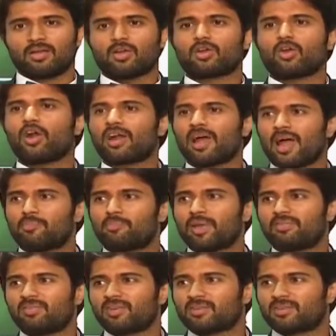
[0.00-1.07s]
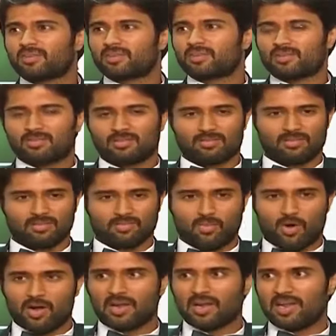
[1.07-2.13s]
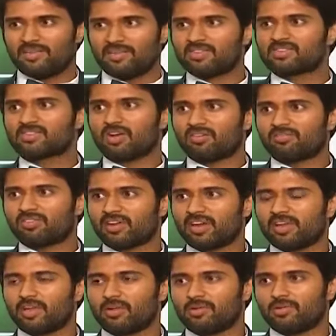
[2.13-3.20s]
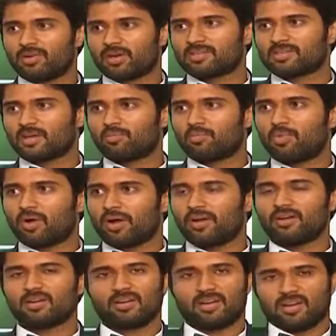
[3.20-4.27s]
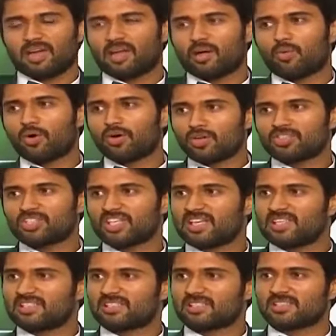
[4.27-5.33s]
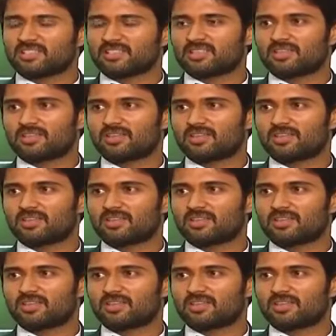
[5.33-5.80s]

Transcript: యూఆర్ నాట్ హ్యాపీ విత్ వాట్ లైఫ్ ఈస్ ఆఫరింగ్ యూ అట్ సమ్ పాయింట్ లైక్ ఐ వాంట్ టు చేంజ్ దిస్